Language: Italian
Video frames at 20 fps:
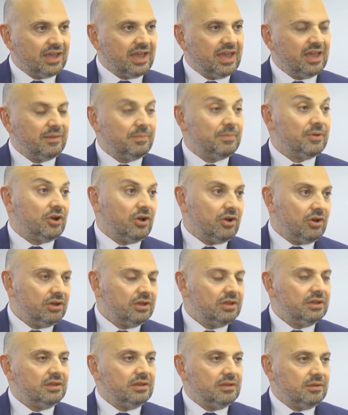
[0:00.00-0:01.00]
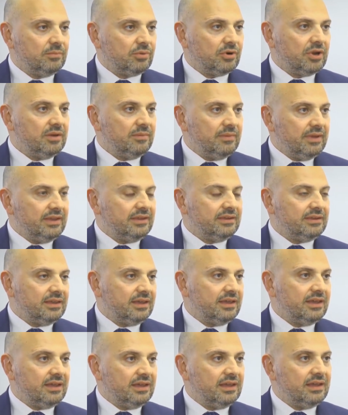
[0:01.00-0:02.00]
Esatto, però esatto. probabilmente
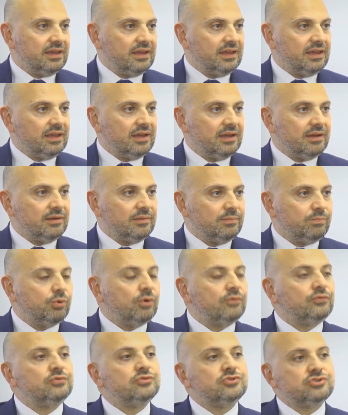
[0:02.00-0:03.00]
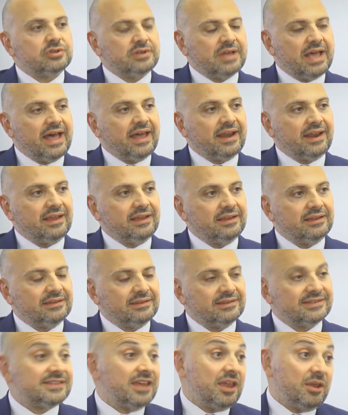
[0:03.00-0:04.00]
eh, può funzionare
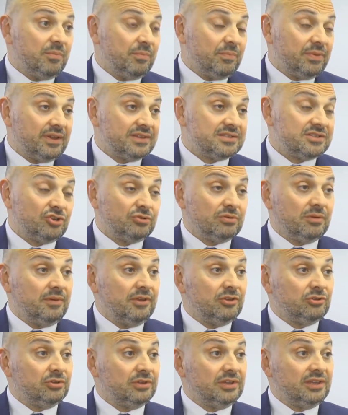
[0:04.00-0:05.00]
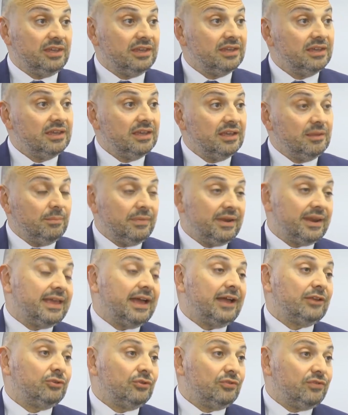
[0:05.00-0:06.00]
sempre, sia in un momento di
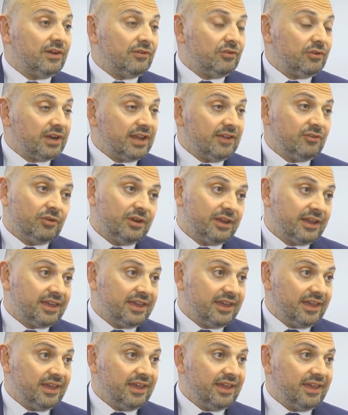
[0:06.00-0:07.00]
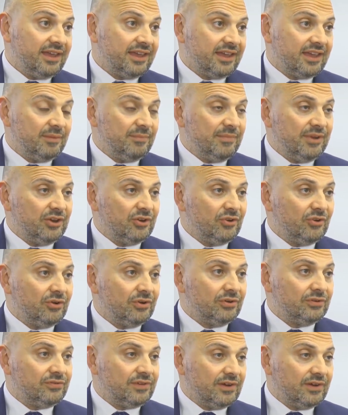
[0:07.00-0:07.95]
mercato favorevole che, che meno